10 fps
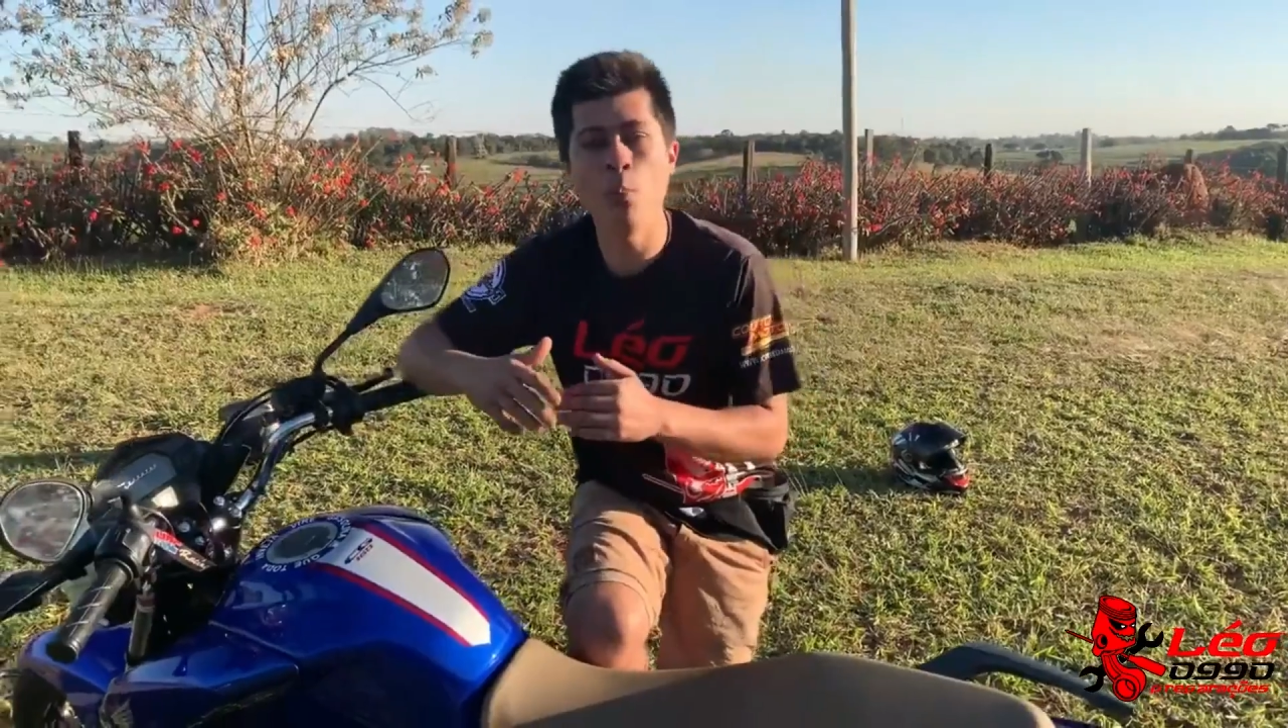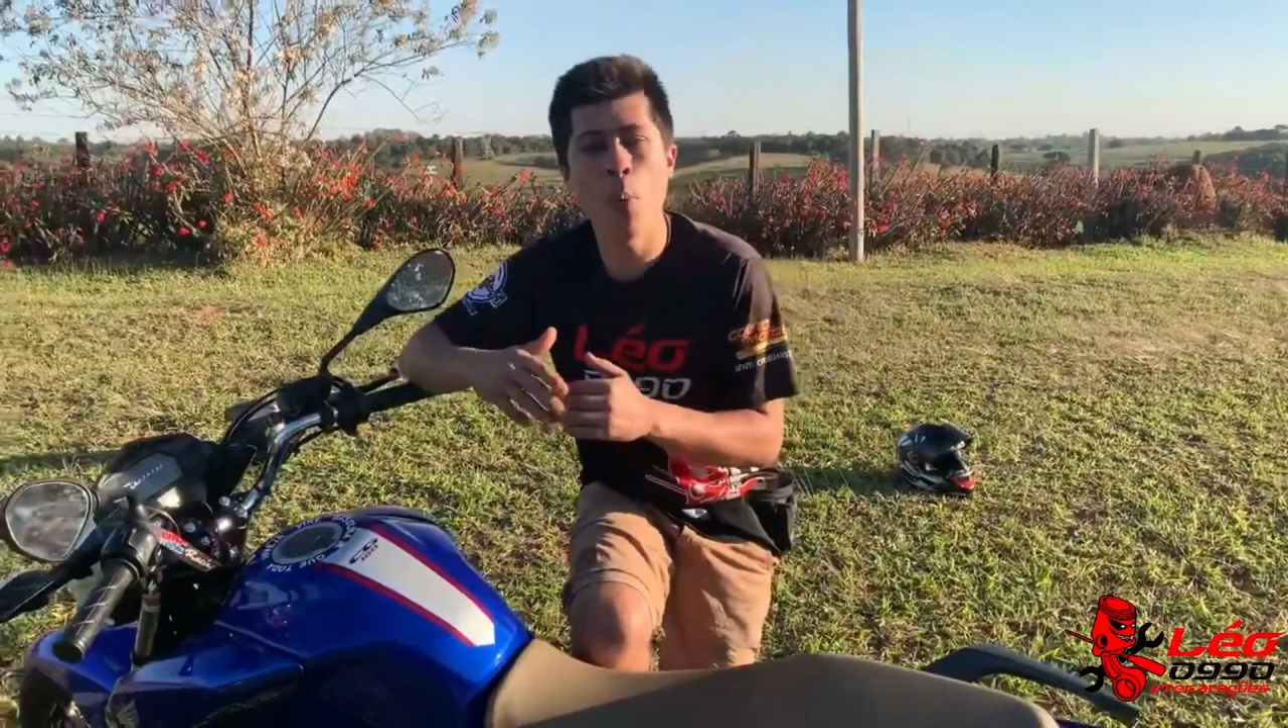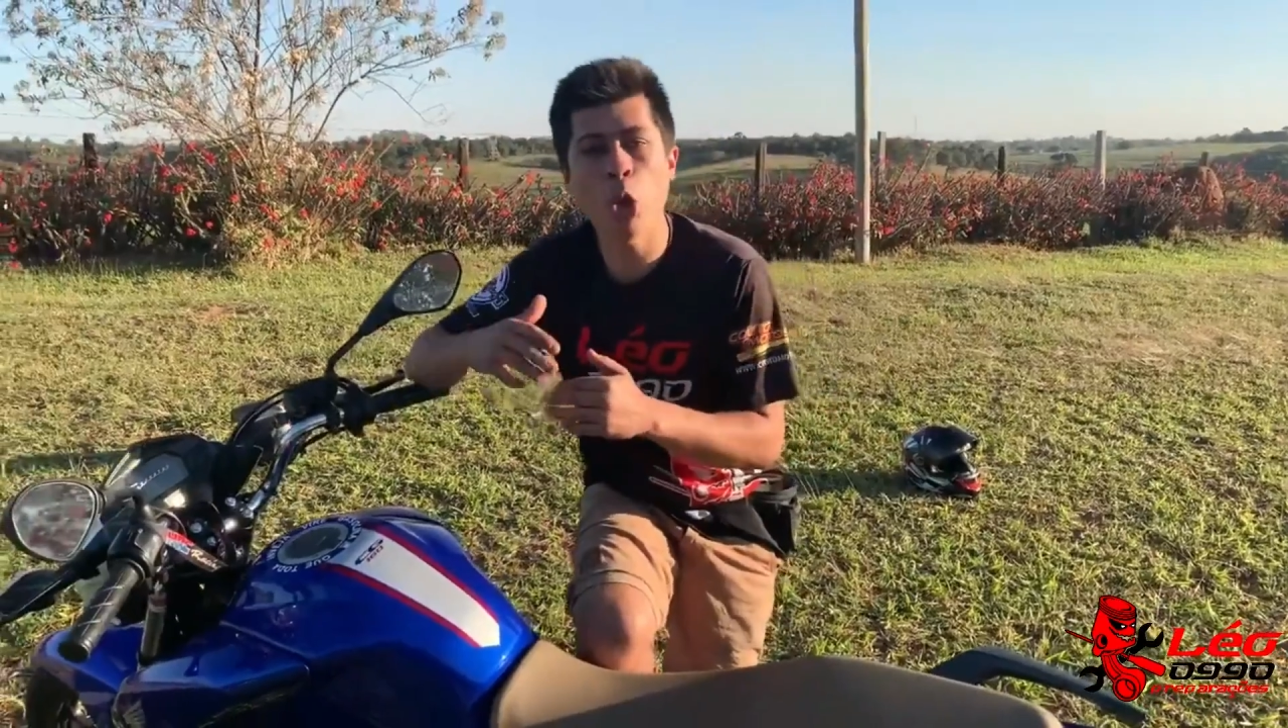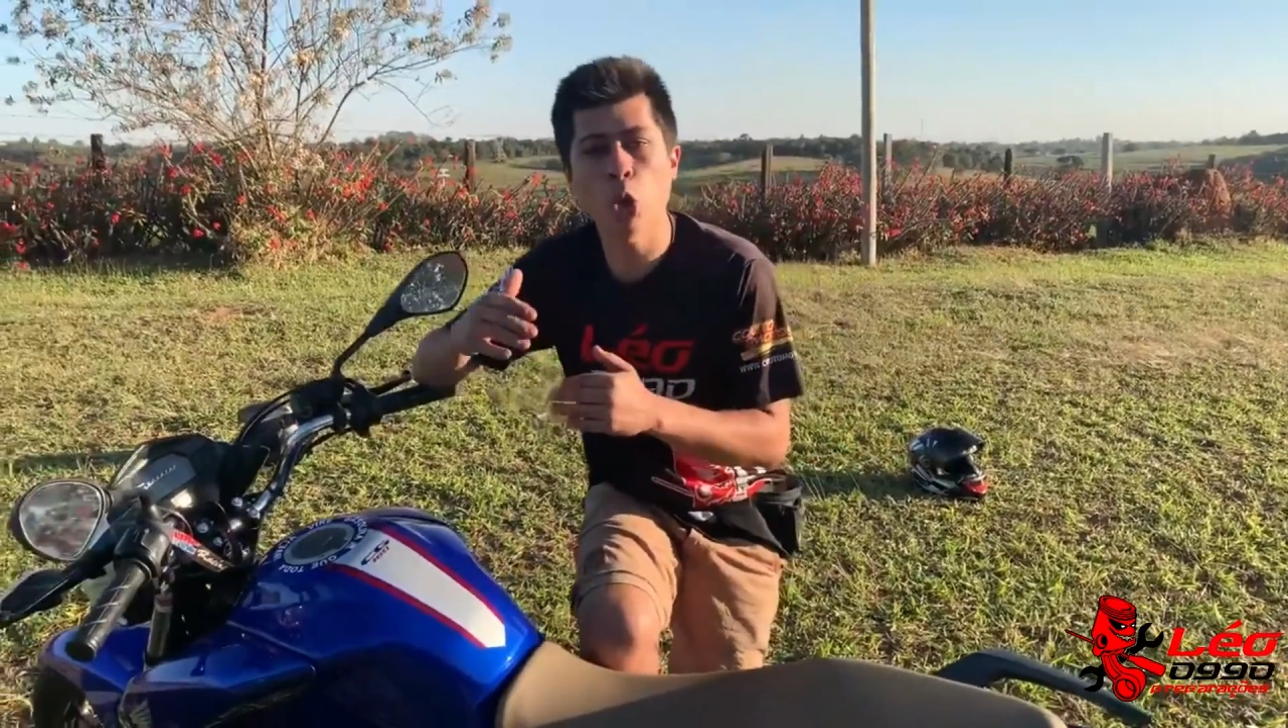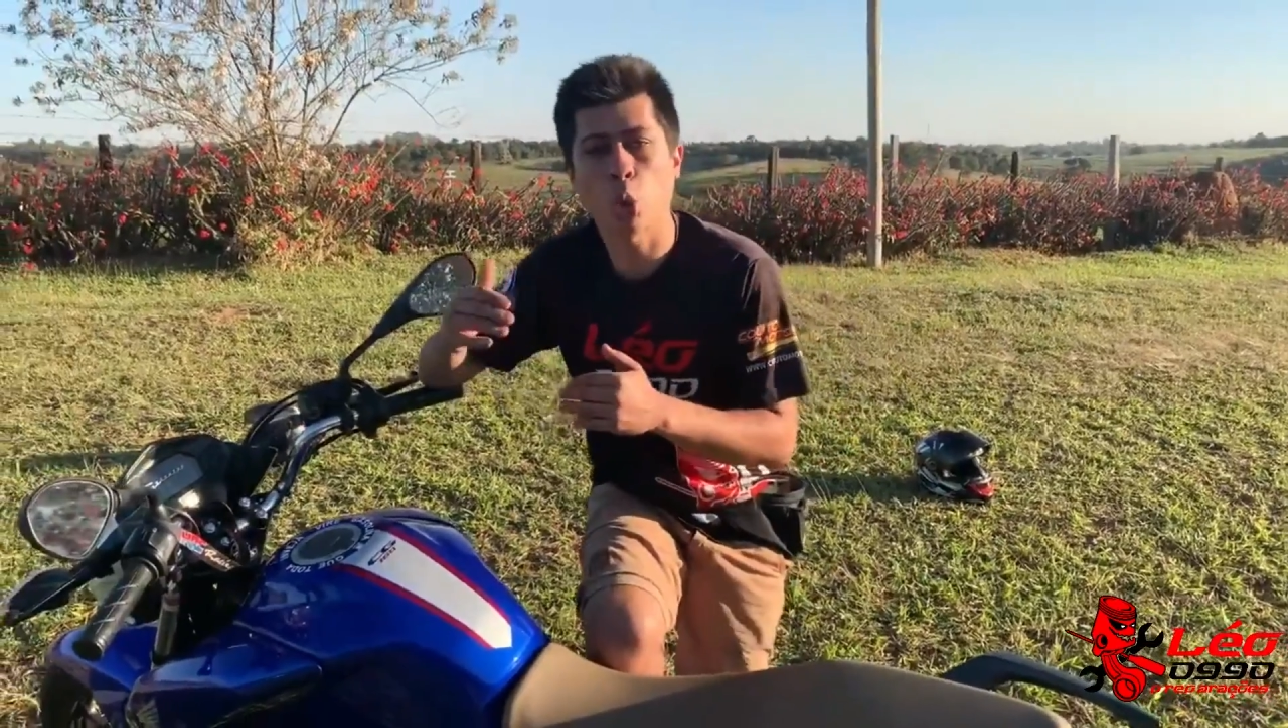
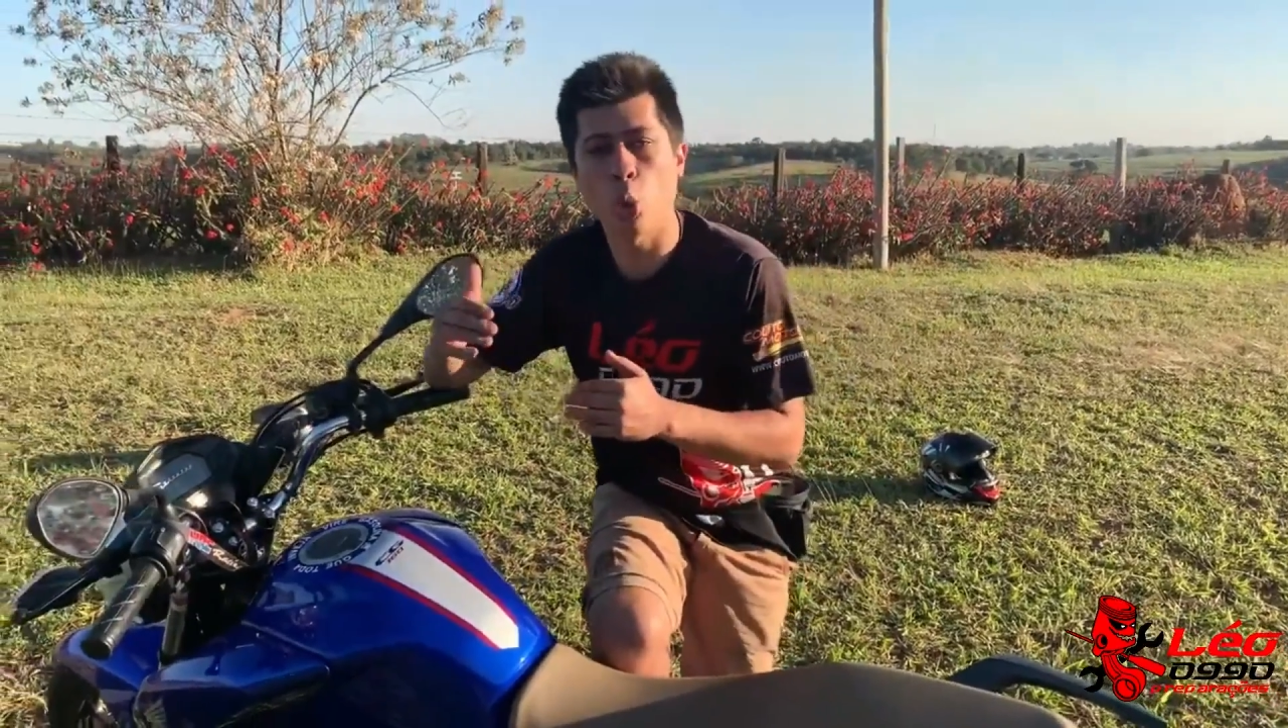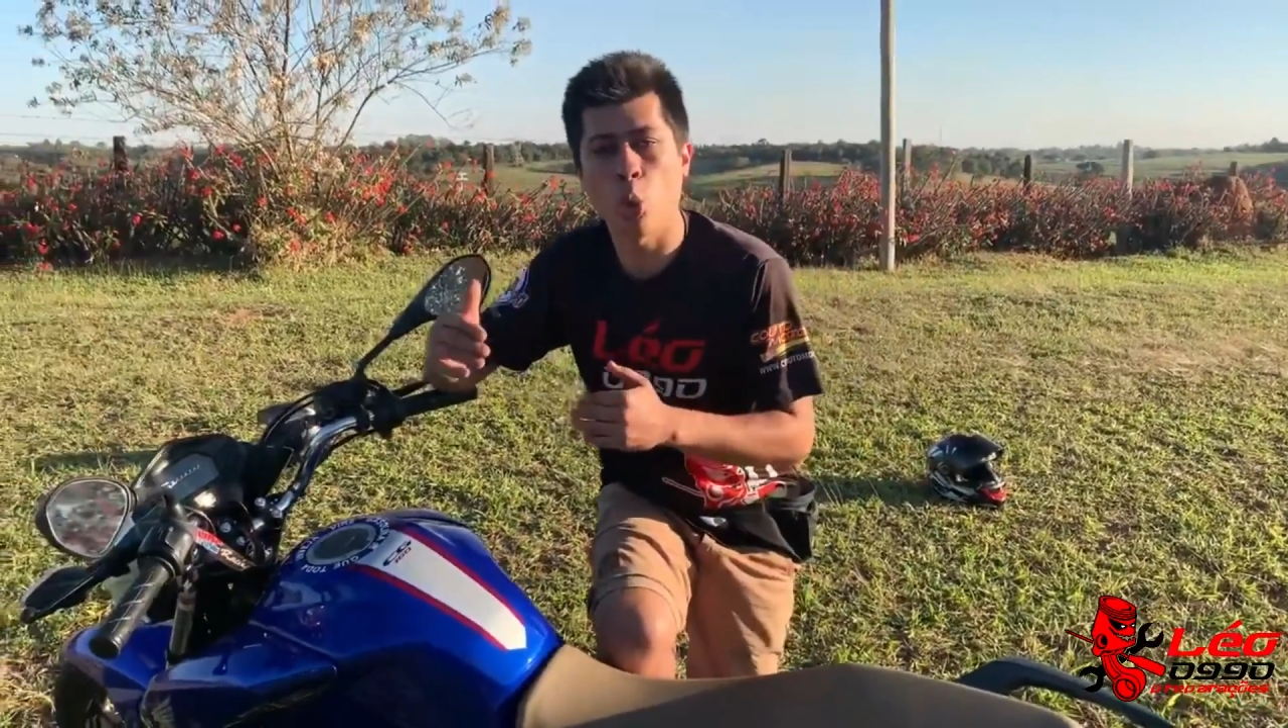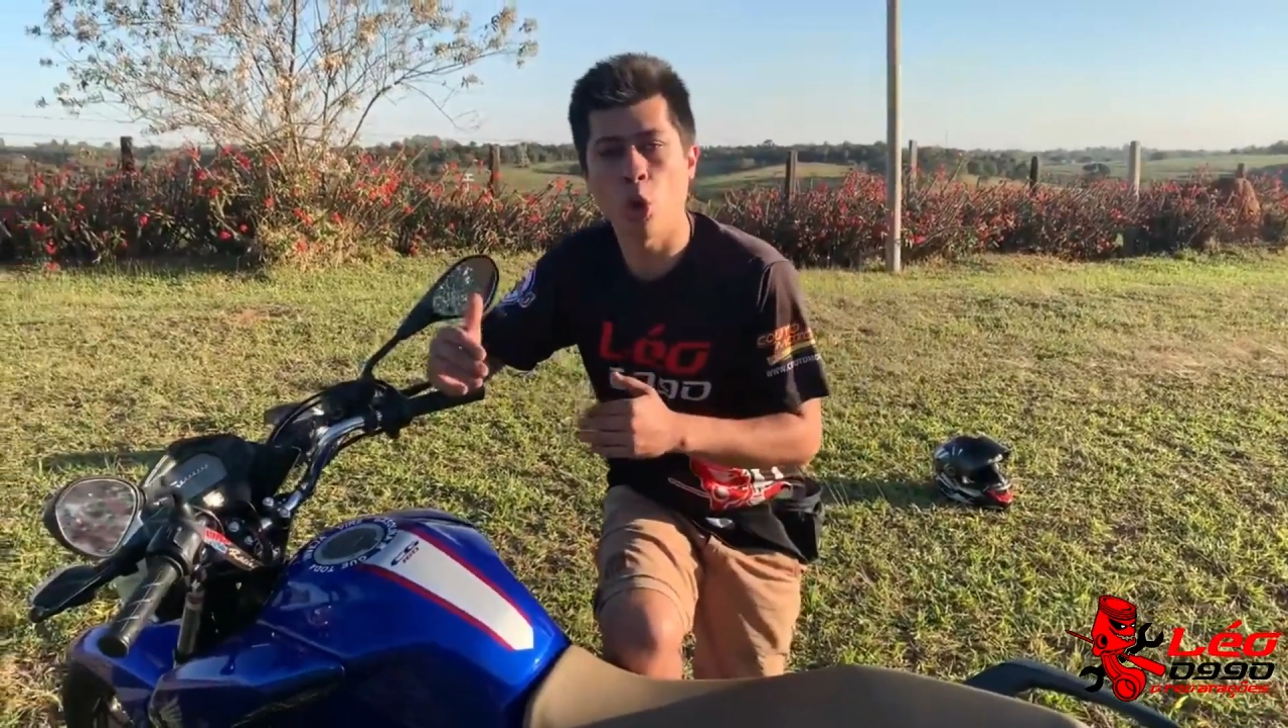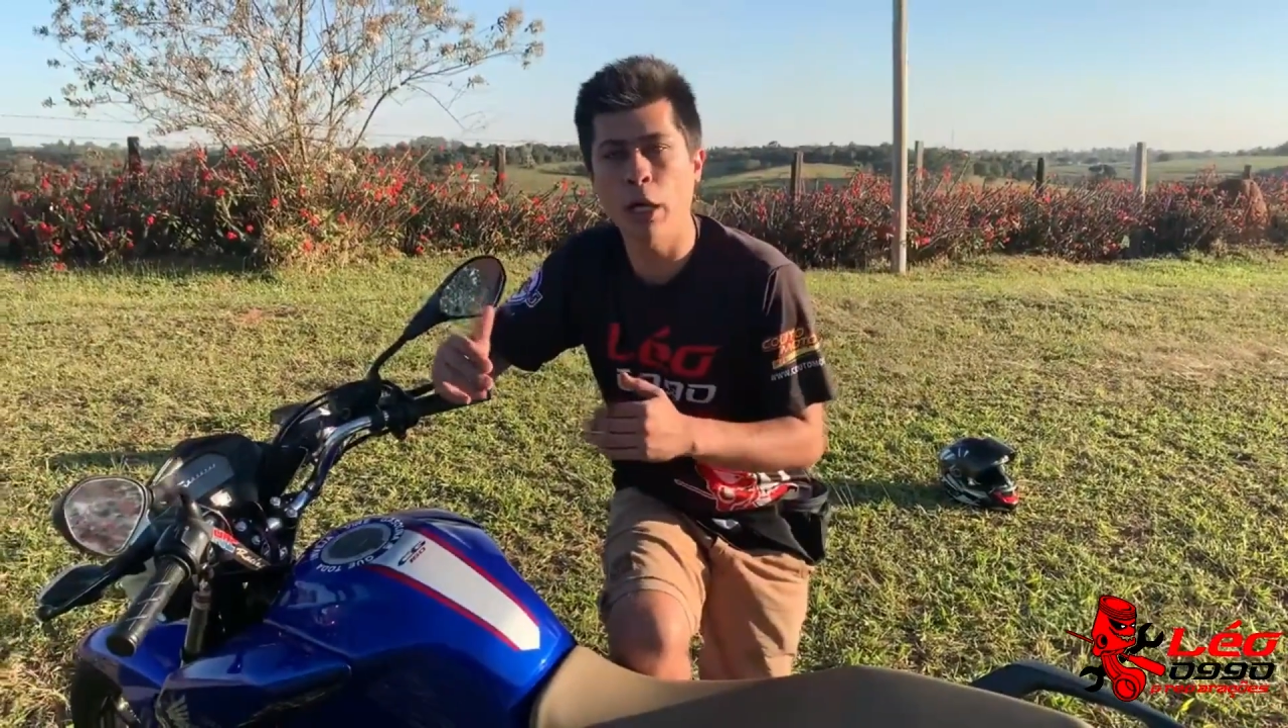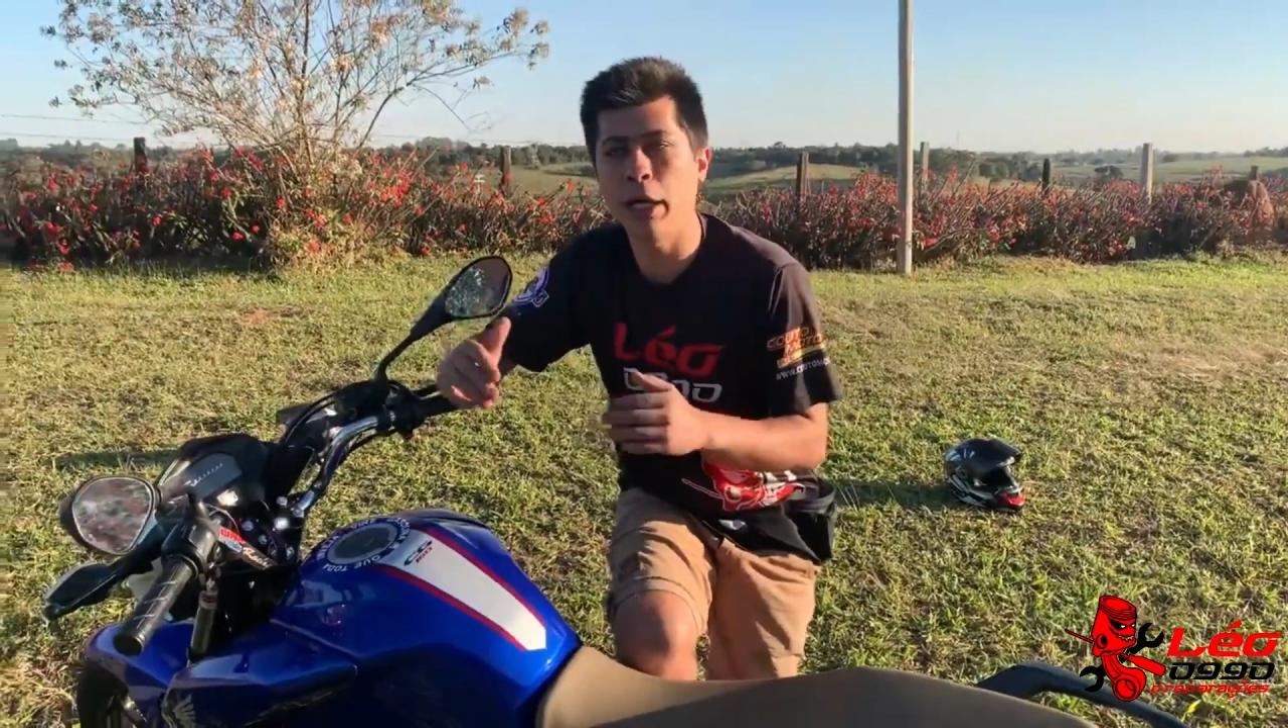
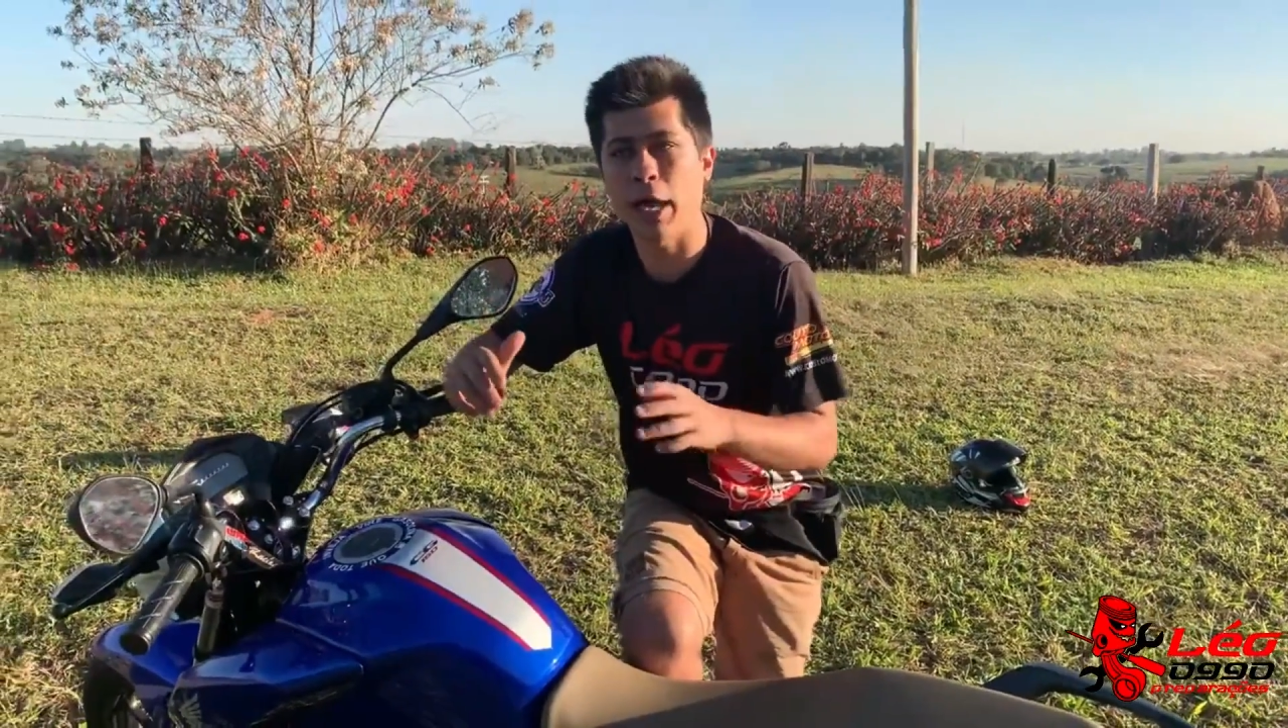motor,